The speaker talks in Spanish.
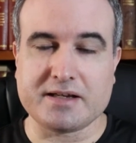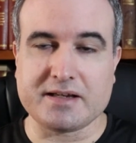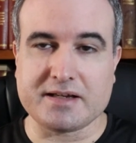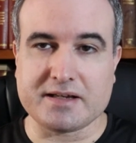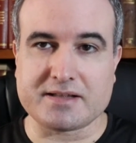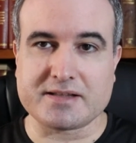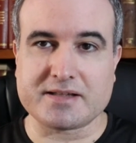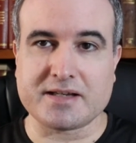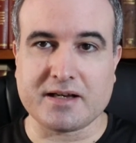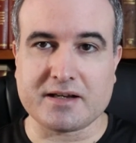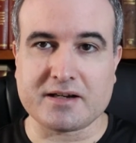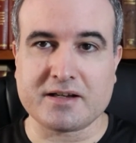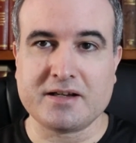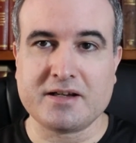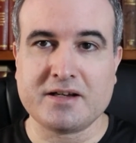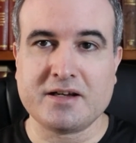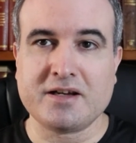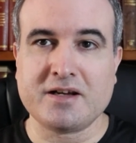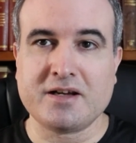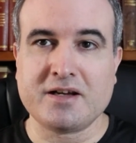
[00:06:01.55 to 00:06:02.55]
echar,
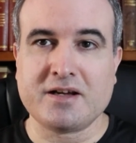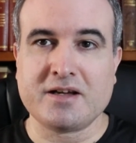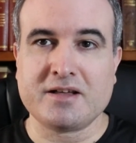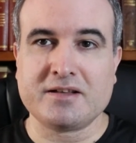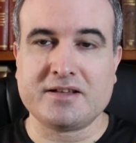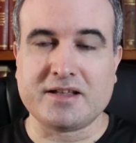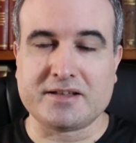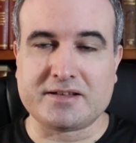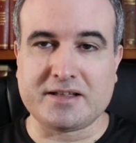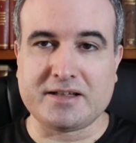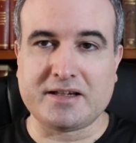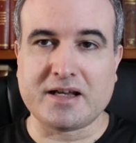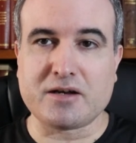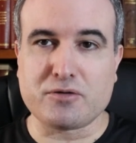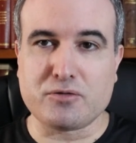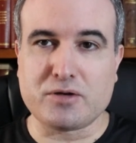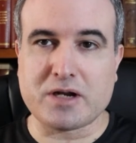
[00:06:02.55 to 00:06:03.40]
de tirar